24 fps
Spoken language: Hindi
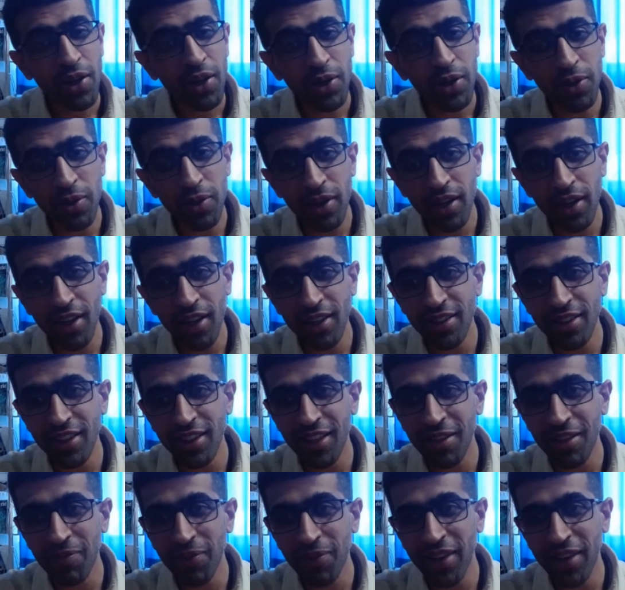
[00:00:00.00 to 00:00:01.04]
हुआ
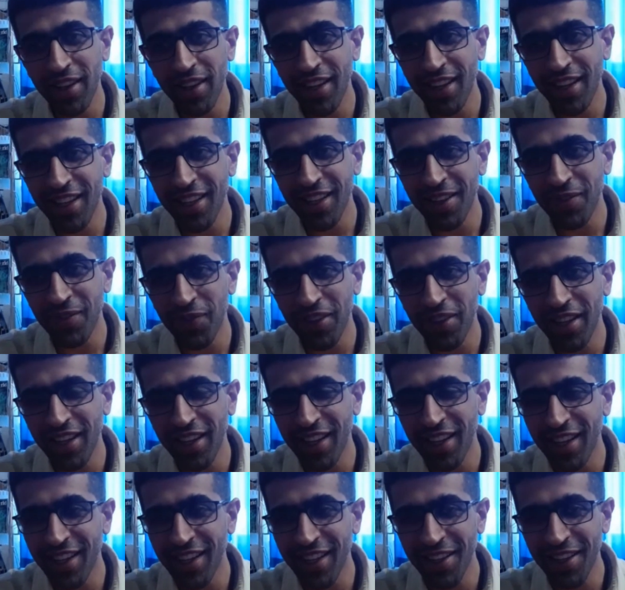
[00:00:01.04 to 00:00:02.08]
दिल पहली
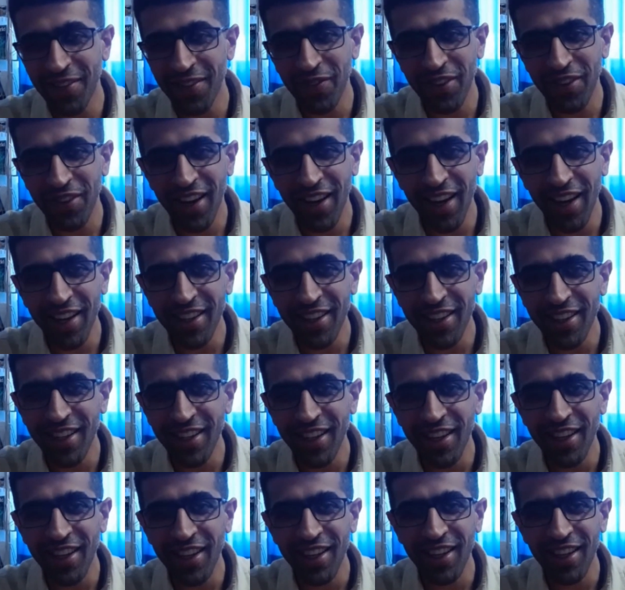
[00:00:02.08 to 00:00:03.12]
पहली बार रे
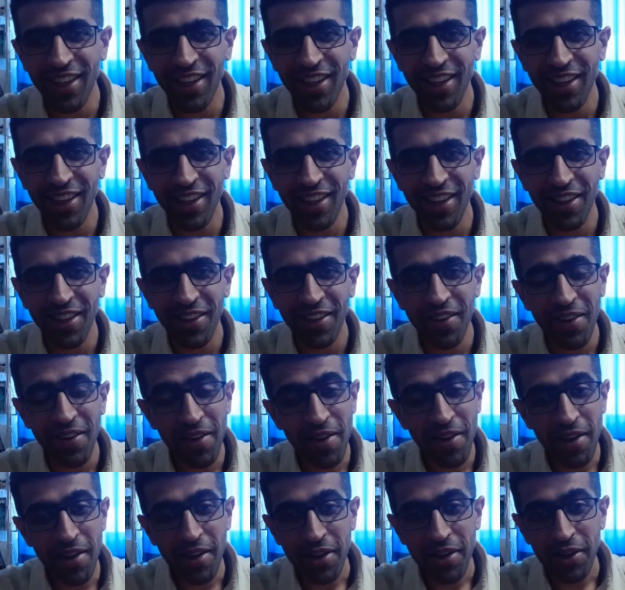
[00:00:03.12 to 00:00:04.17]

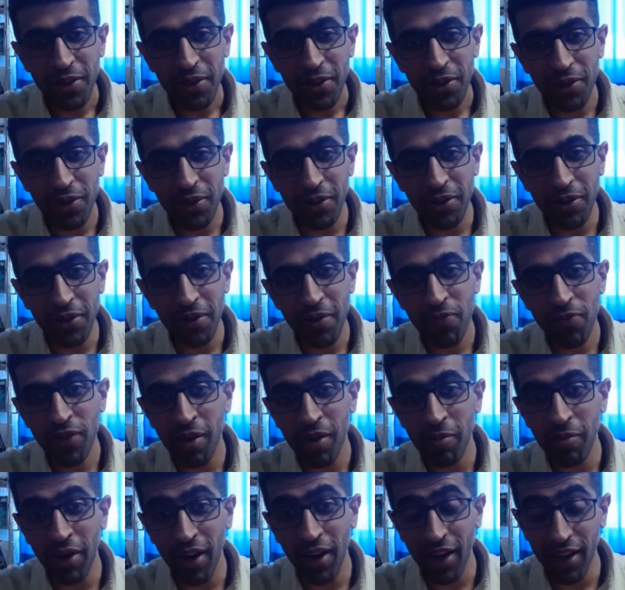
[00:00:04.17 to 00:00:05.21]
तो
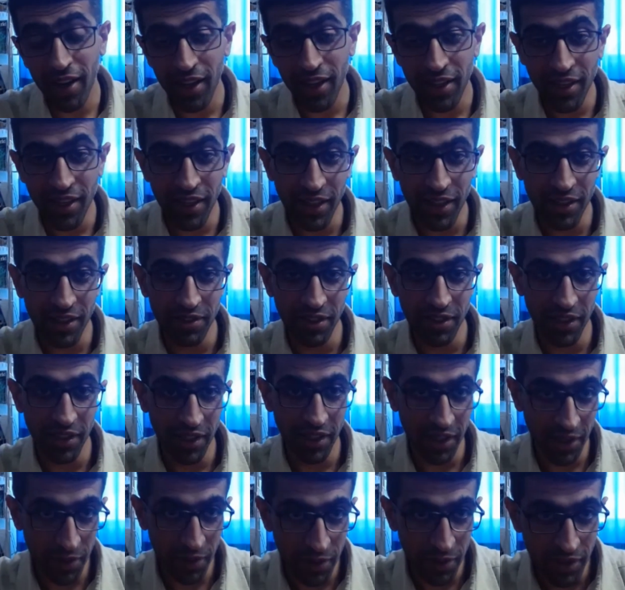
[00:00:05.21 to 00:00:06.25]
बहारा के गाने से क्या
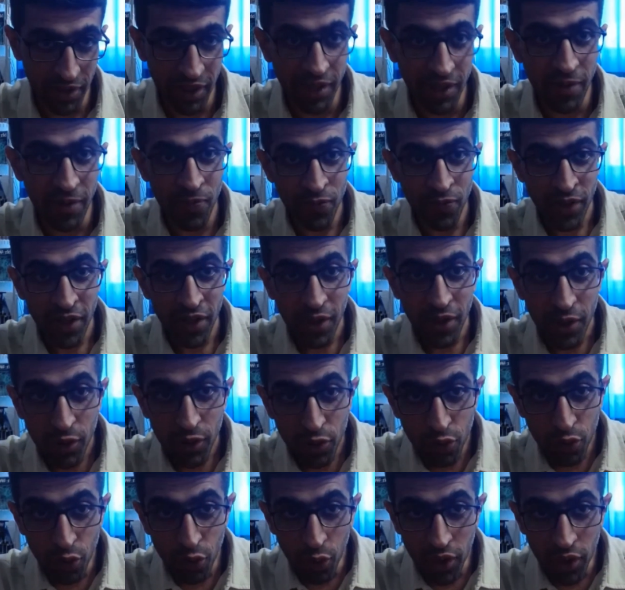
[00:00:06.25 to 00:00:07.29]
याद होगा
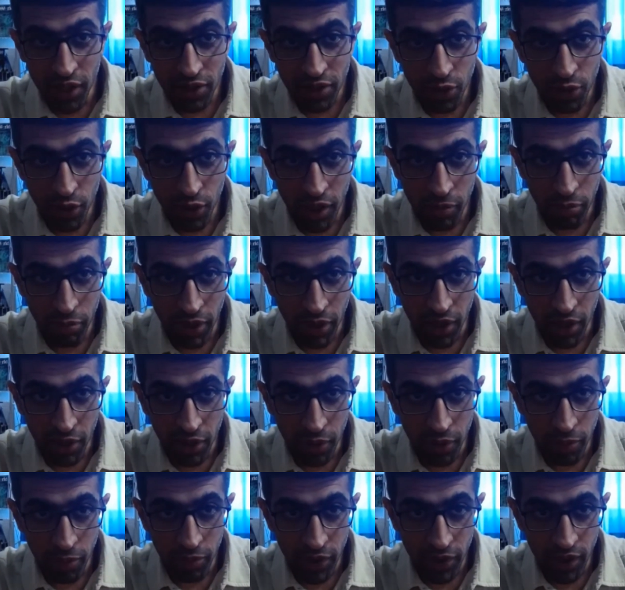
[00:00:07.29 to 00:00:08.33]
सोई सोई
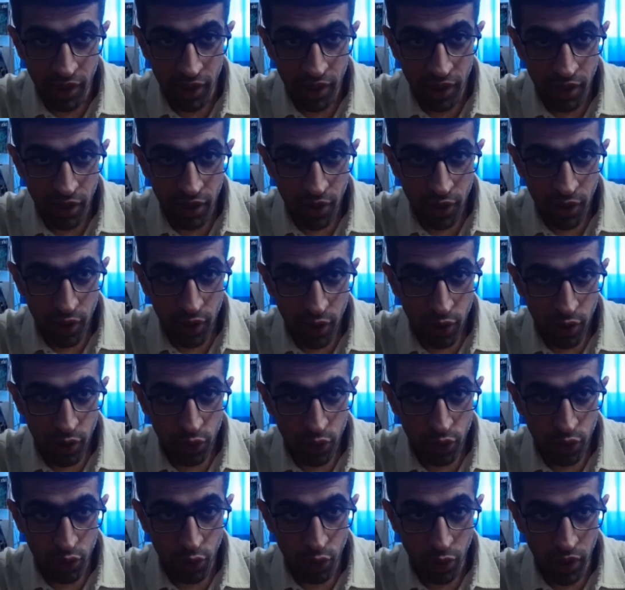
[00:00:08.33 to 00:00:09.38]
पलकों पे
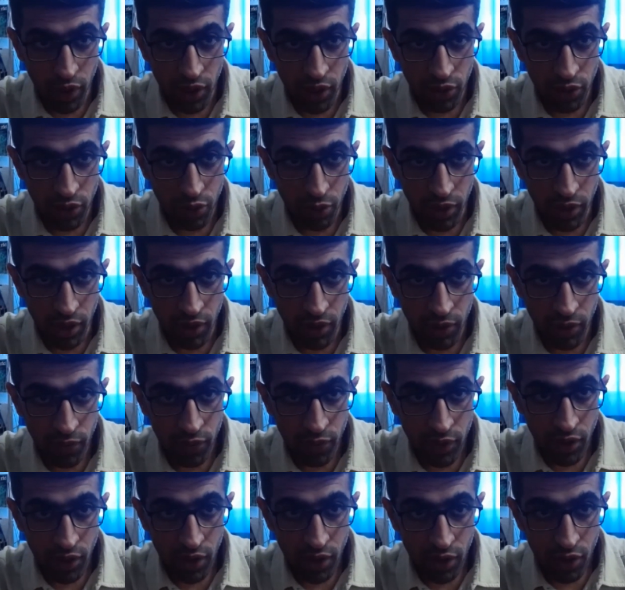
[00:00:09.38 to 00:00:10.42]
सोई सोई
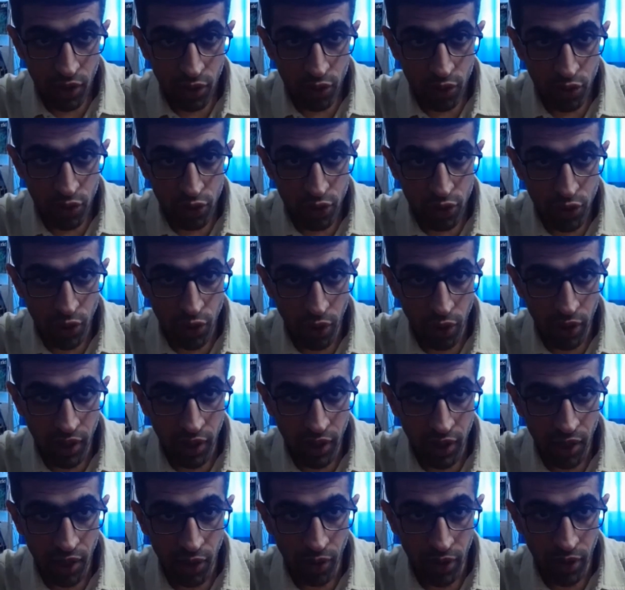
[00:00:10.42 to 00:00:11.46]

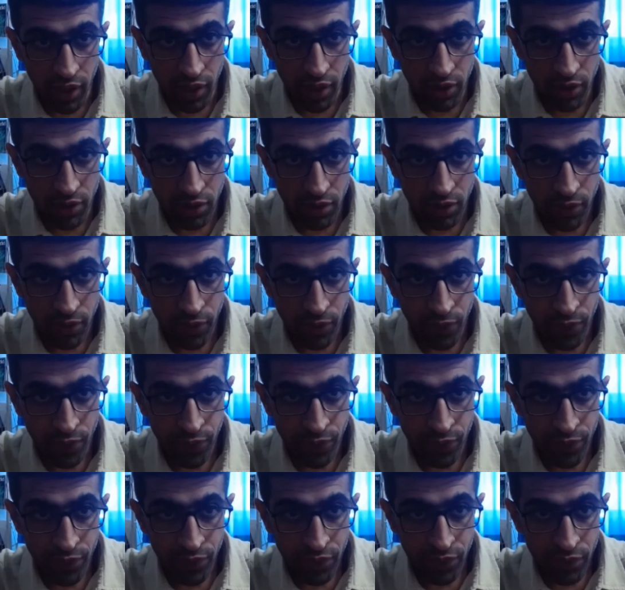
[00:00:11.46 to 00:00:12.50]
स्ट्रोंगेलॉइड्स
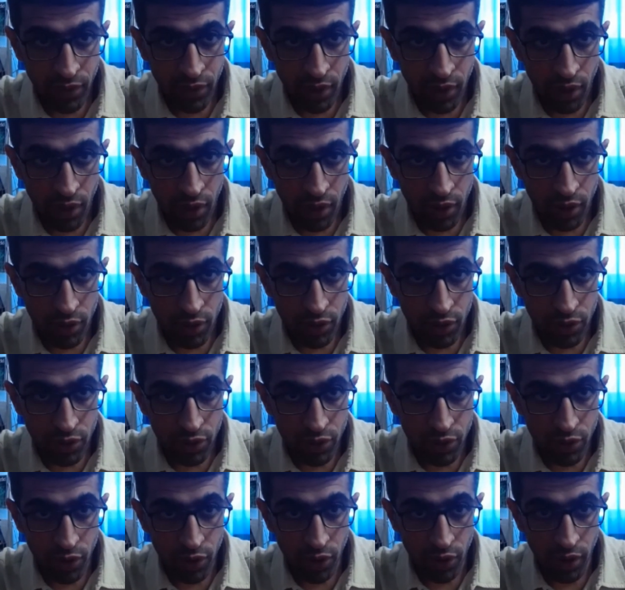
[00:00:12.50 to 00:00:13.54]

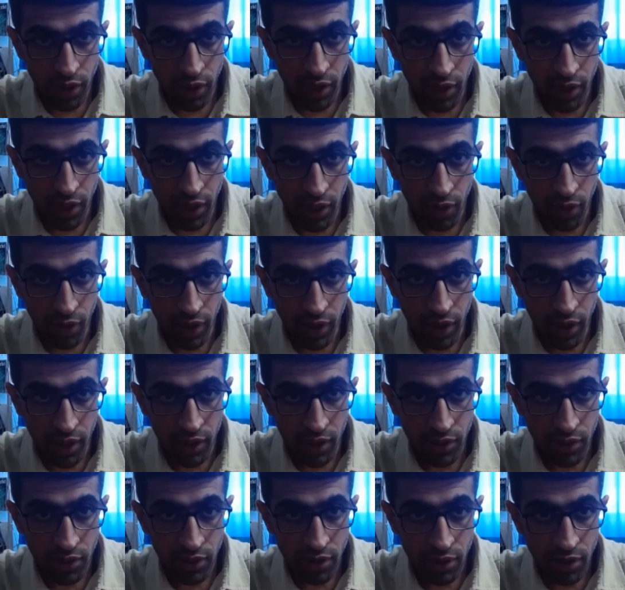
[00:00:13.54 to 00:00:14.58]

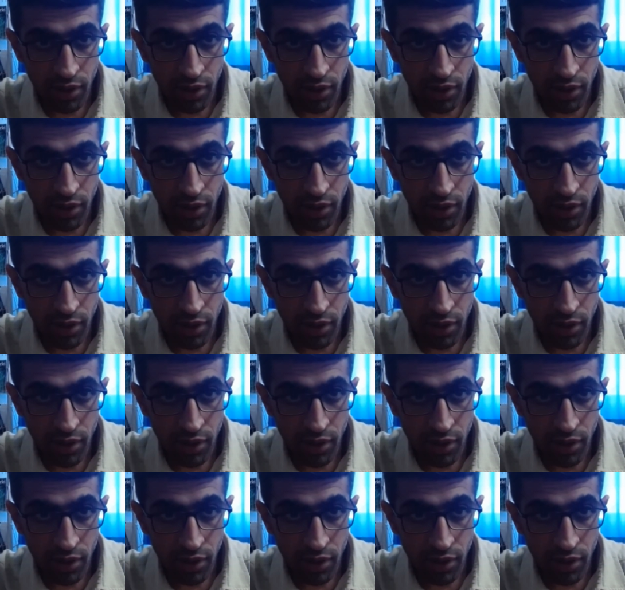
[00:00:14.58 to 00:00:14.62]
स्ट्रोंगेलॉइड्स